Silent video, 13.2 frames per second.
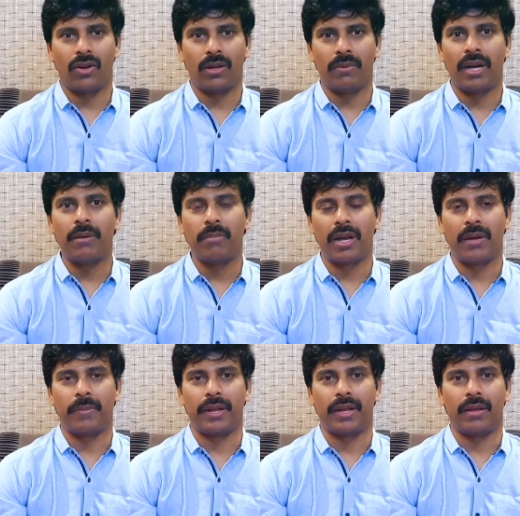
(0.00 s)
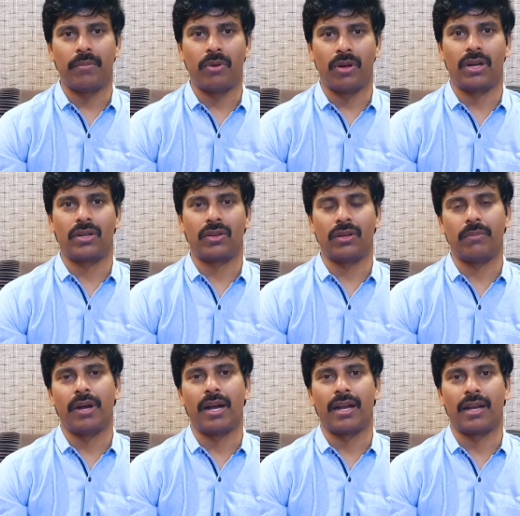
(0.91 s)
మహమ్మారిపై పోరాటంలో
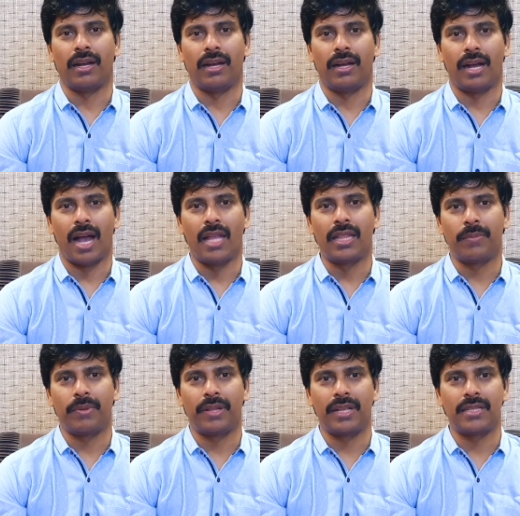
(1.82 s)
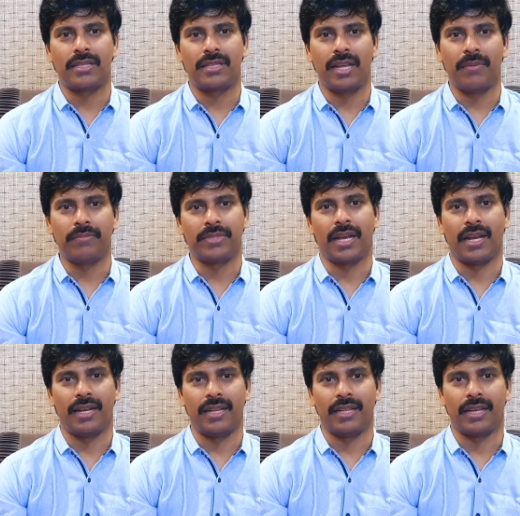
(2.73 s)
భాగంగా ఆంధ్రప్రదేశ్ సీఎం
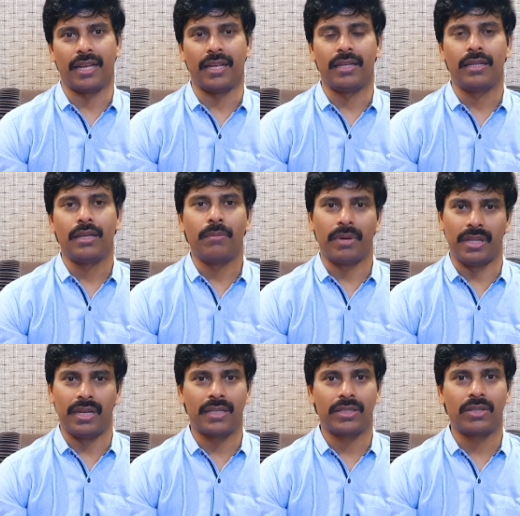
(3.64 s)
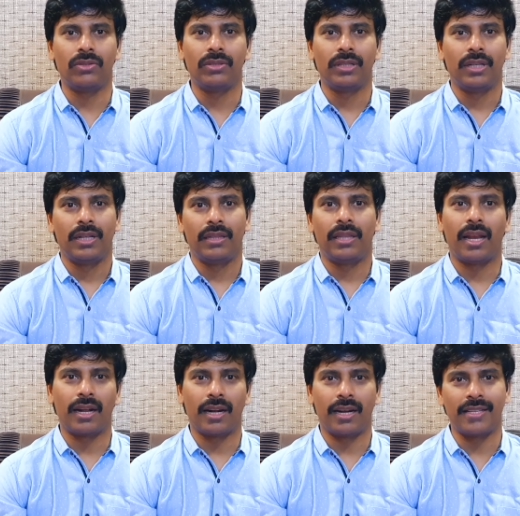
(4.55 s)
సహాయనిధికి పది లక్షలు
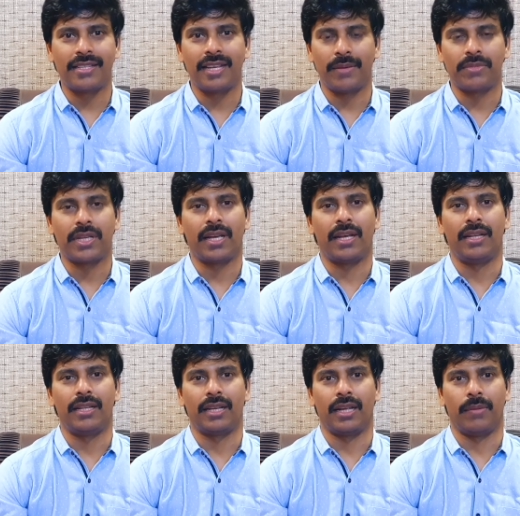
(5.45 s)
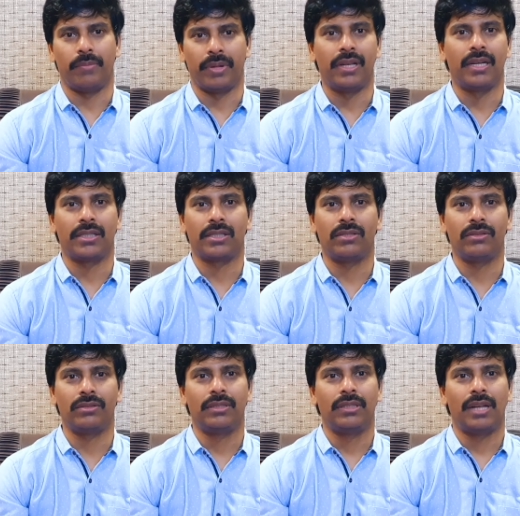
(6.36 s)
తెలంగాణ సీఎం సహాయనిధికి పది లక్షలు
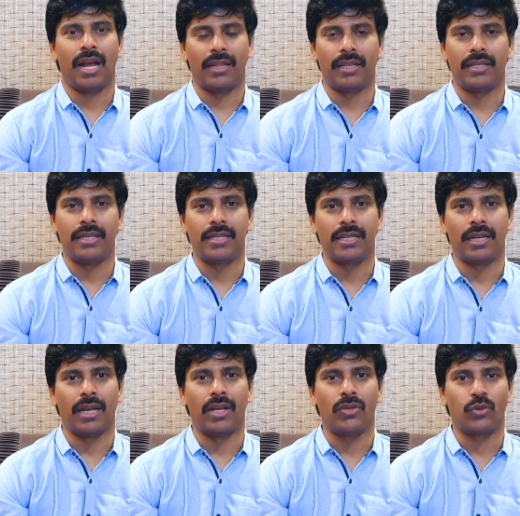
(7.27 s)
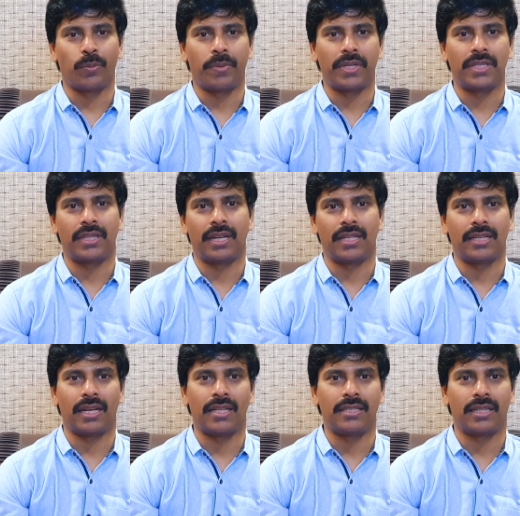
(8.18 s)
అందజేసిన సుప్రసిద్ధ
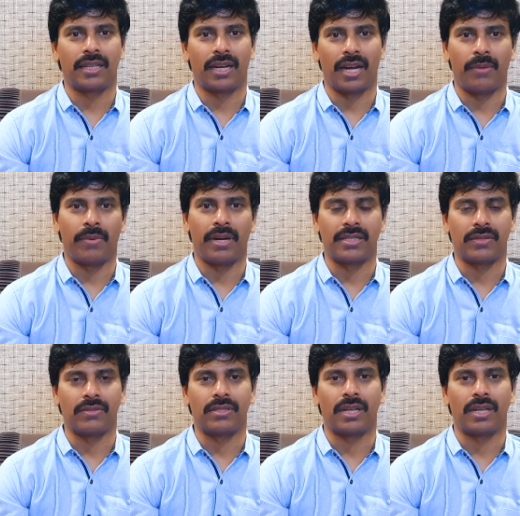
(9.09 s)
చలనచిత్ర నిర్మాణ సంస్థ